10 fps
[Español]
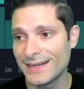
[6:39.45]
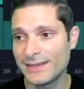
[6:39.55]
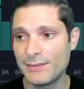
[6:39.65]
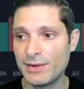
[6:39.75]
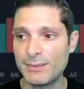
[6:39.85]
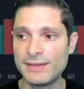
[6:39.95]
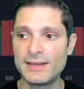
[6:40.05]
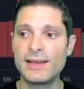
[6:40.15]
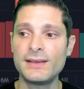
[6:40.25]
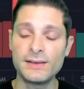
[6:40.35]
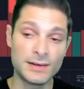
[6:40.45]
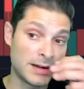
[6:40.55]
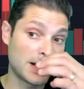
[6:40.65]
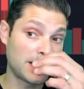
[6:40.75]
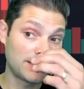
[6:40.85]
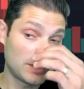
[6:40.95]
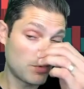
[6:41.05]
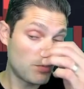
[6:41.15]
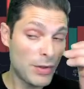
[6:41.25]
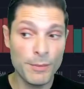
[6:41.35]
la semana pasada alcanzaron
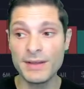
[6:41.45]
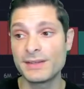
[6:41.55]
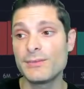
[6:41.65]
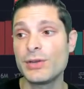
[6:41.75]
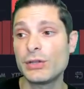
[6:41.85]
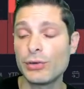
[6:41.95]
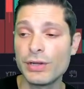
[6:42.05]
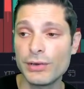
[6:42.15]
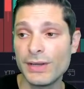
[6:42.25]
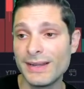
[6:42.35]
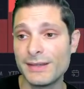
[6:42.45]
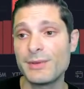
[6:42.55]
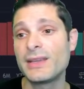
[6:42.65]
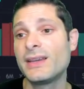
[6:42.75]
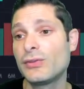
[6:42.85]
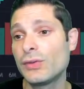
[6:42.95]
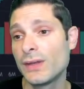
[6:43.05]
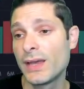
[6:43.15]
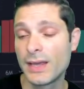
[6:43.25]
nuevos máximos históricos. El SP500